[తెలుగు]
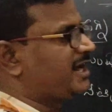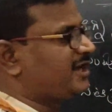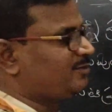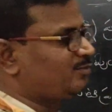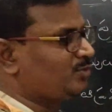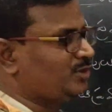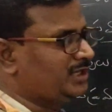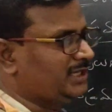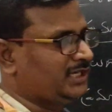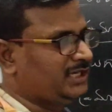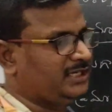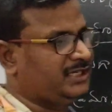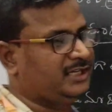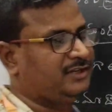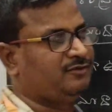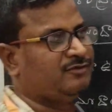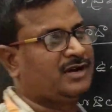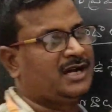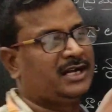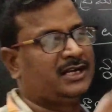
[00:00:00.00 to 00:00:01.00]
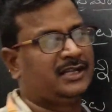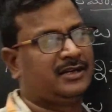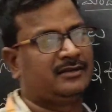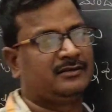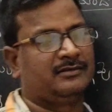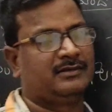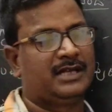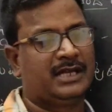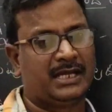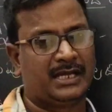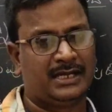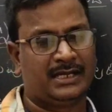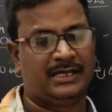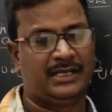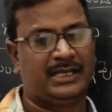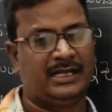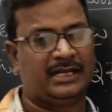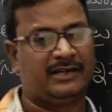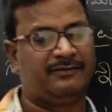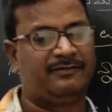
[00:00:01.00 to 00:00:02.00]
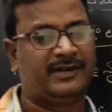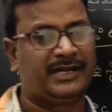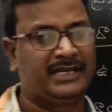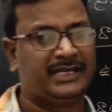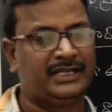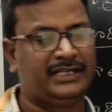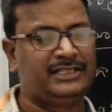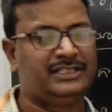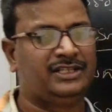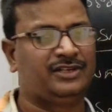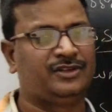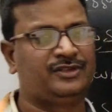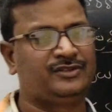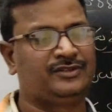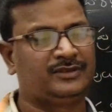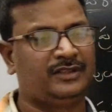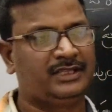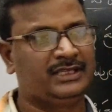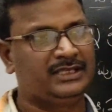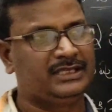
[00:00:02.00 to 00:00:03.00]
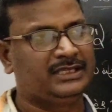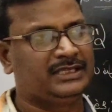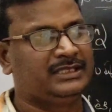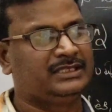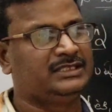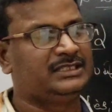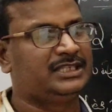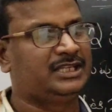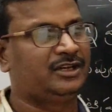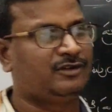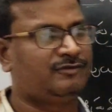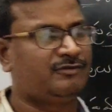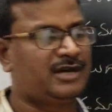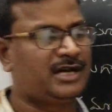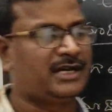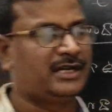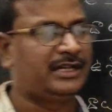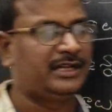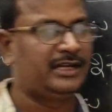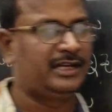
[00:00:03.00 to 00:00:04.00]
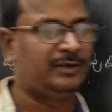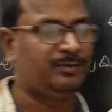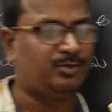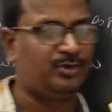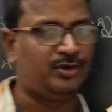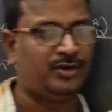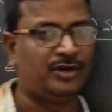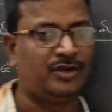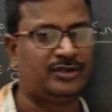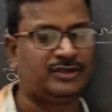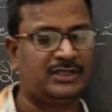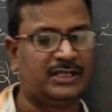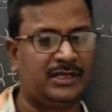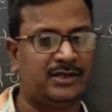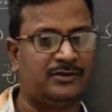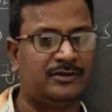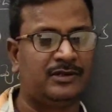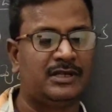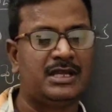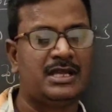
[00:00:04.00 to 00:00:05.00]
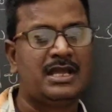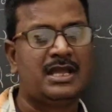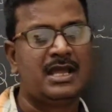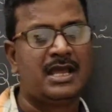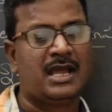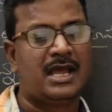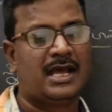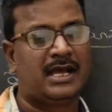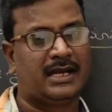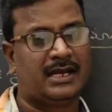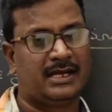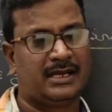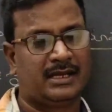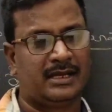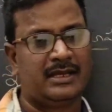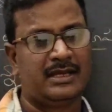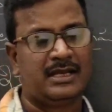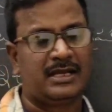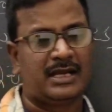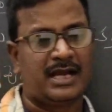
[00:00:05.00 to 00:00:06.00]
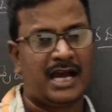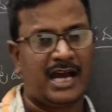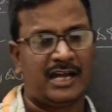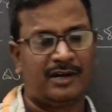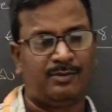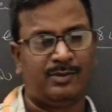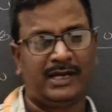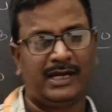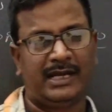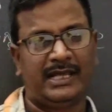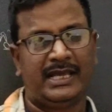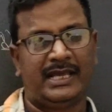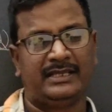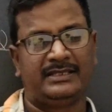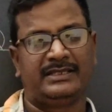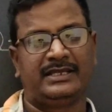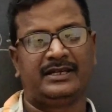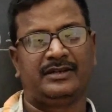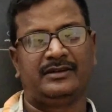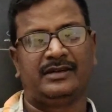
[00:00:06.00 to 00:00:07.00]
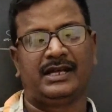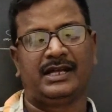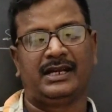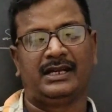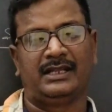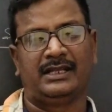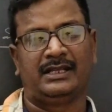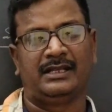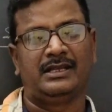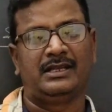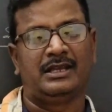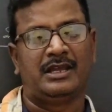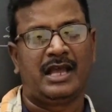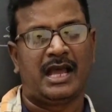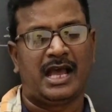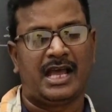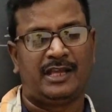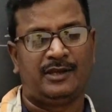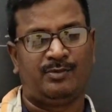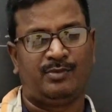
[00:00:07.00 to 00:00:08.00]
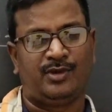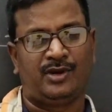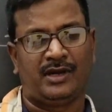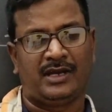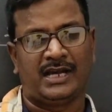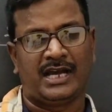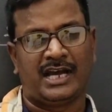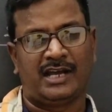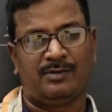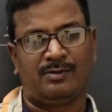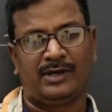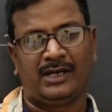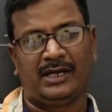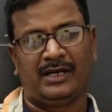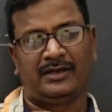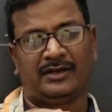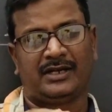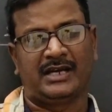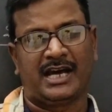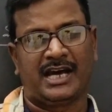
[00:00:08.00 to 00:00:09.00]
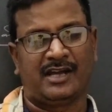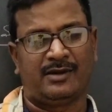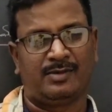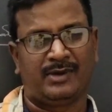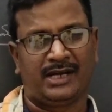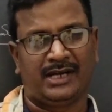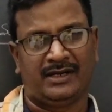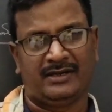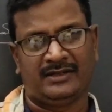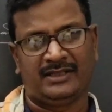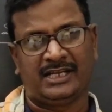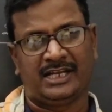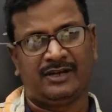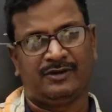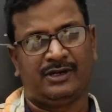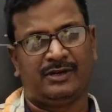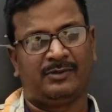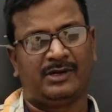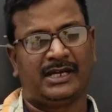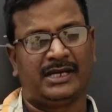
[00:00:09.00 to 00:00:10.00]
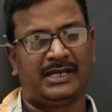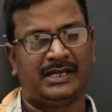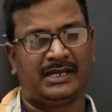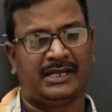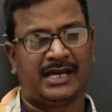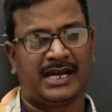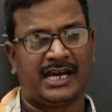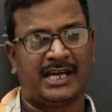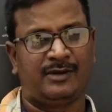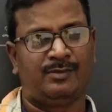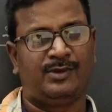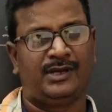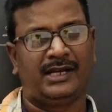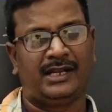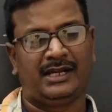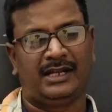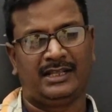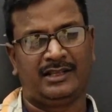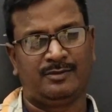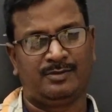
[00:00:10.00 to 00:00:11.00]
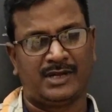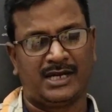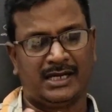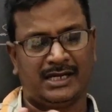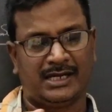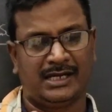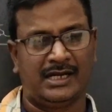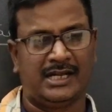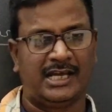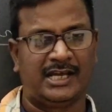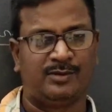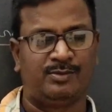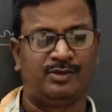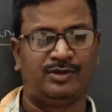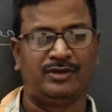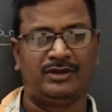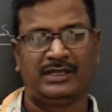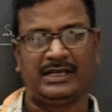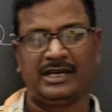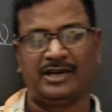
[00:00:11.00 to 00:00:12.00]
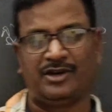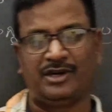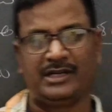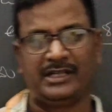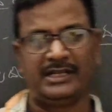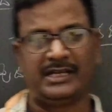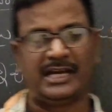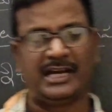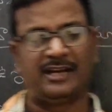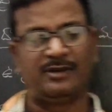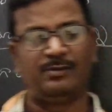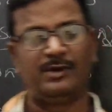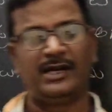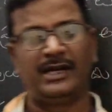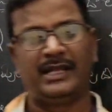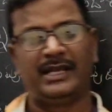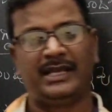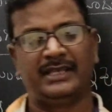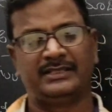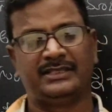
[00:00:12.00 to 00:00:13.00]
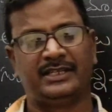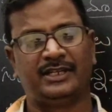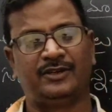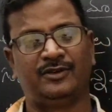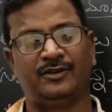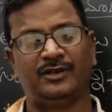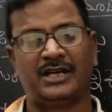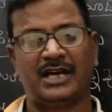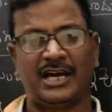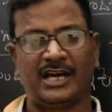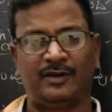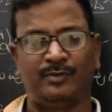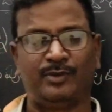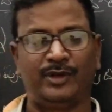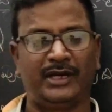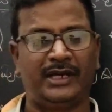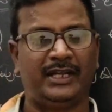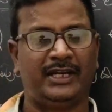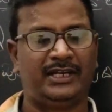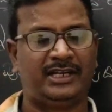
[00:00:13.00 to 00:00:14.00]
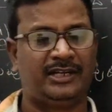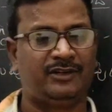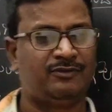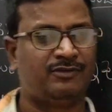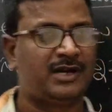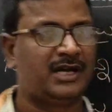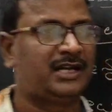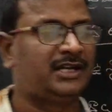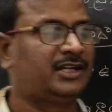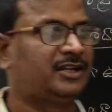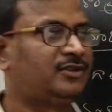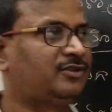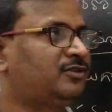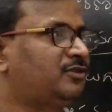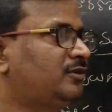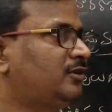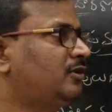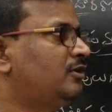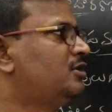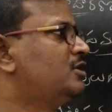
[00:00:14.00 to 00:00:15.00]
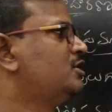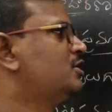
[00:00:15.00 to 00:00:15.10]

కార్బోనేటెడ్ వాటర్ అంటే అక్కడ ఫైర్ ఇంజన్ వస్తుంది ఈ ఇంజన్లో వాటర్ నింపుకొని వస్తారు అక్కడ కార్బన్ డైఆక్సైడ్ అంటే హైపో కార్బనేట్ కార్బనేట్ ద్రావణం అంటే కార్బన్ అనేది మంటలను ఆర్పుతుంది కాబట్టి కార్బన్ డైఆక్సైడ్ కార్బోనేటెడ్ వాటర్తో